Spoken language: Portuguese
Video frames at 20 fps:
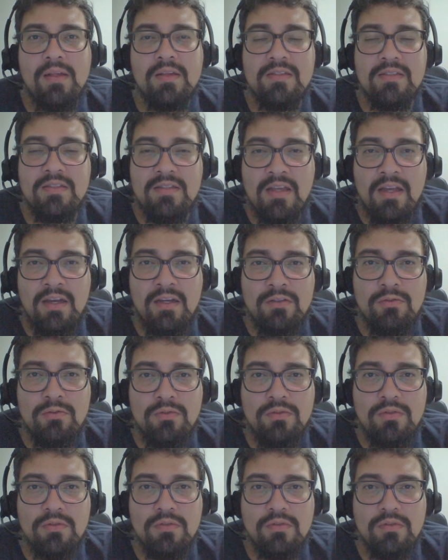
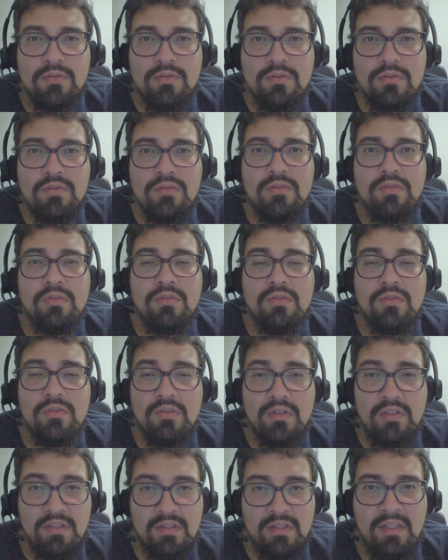Certo?
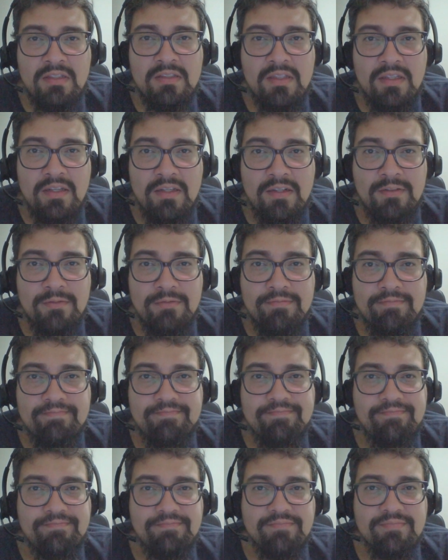Entenderam?
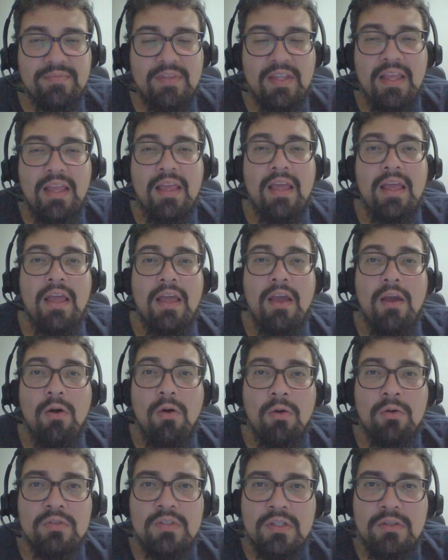
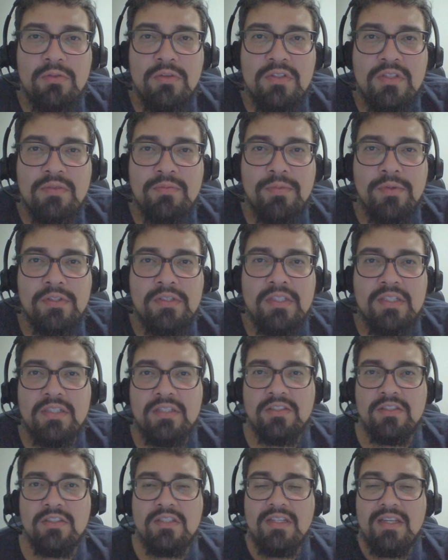Outra coisa
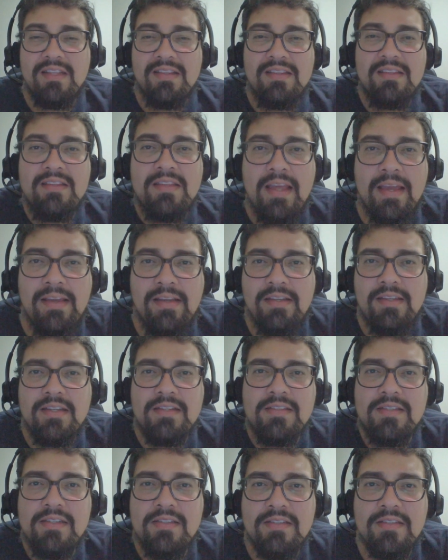importante: tem que
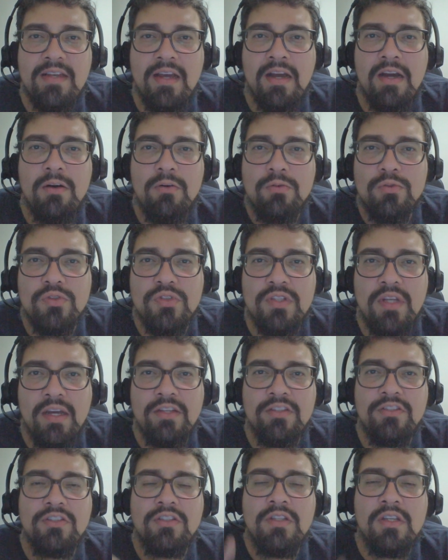acessar o
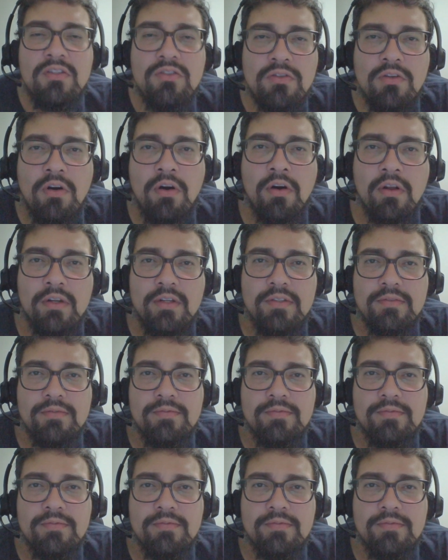site da escola.